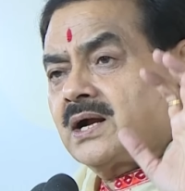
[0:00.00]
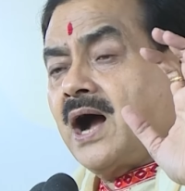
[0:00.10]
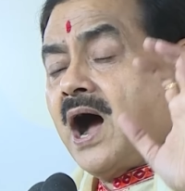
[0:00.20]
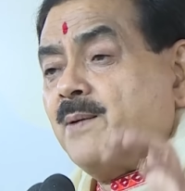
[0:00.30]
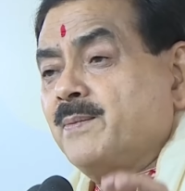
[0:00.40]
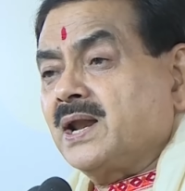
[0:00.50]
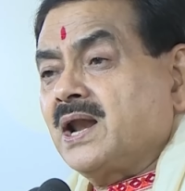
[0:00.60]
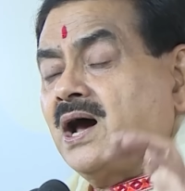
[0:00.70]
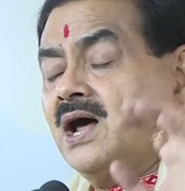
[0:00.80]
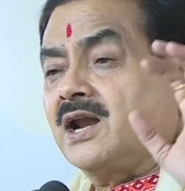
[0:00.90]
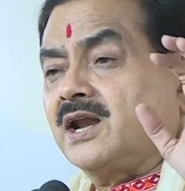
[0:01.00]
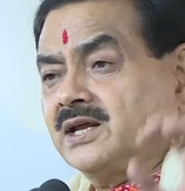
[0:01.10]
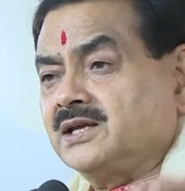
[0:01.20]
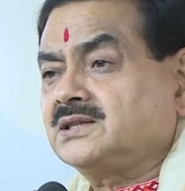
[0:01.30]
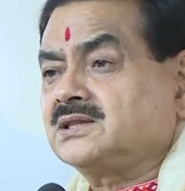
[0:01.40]
कामना
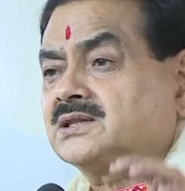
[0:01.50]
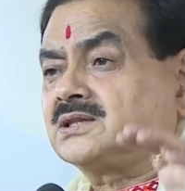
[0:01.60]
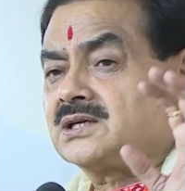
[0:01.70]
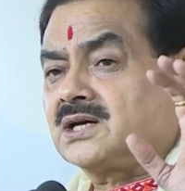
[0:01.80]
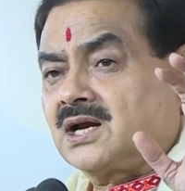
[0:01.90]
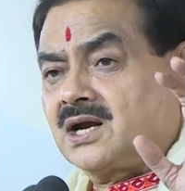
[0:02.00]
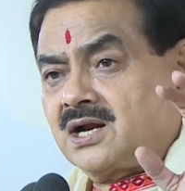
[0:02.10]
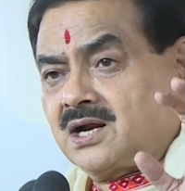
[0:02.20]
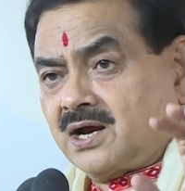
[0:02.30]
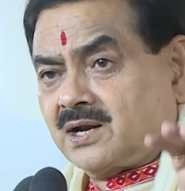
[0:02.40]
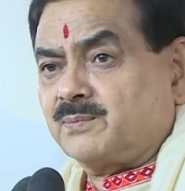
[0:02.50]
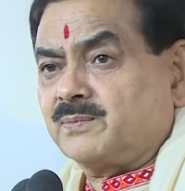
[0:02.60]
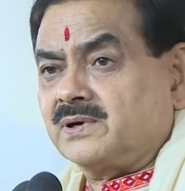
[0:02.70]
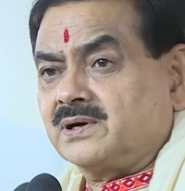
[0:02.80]
रहित कर्म